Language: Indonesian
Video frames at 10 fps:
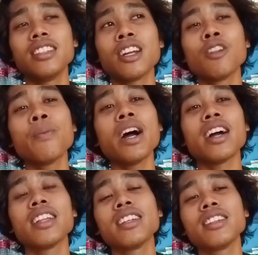jangan lupa
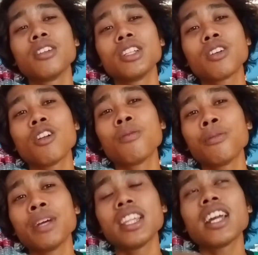tulis kolom
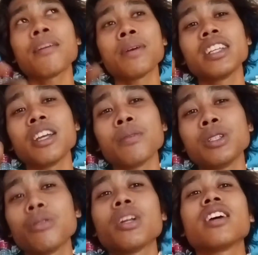komentar apa aja yang
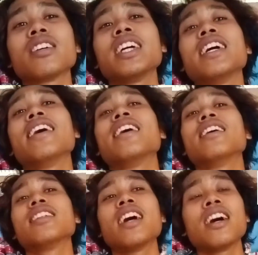masih kurang
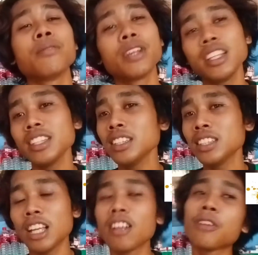nah mungkin
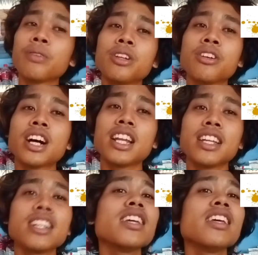segitu aja video kali
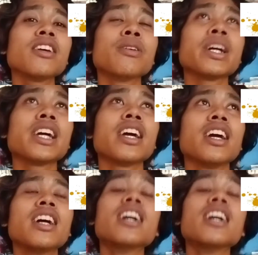ini gue